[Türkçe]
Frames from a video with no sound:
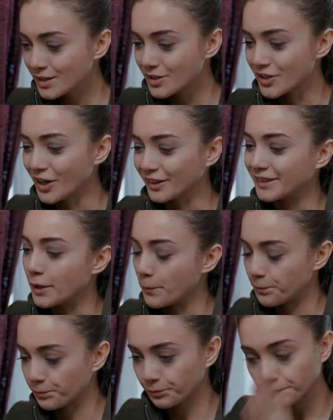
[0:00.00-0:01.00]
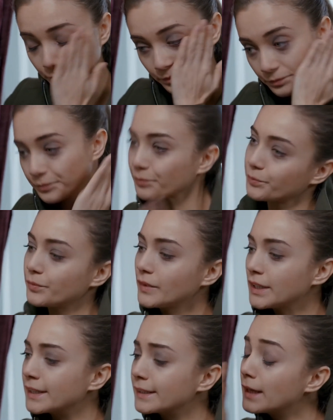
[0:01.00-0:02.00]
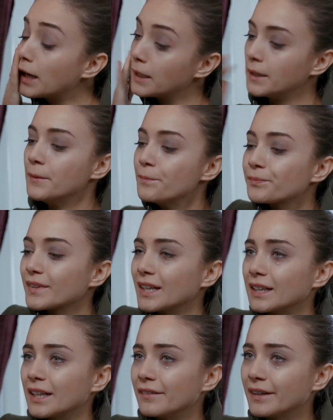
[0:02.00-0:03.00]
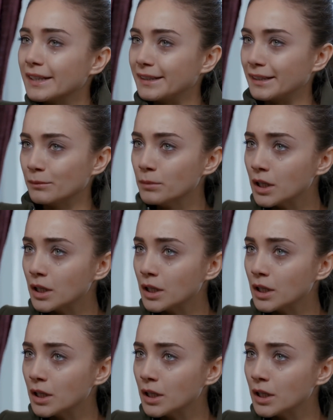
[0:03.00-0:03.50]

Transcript: Cihan. Hadi gel. Gel eve gidelim.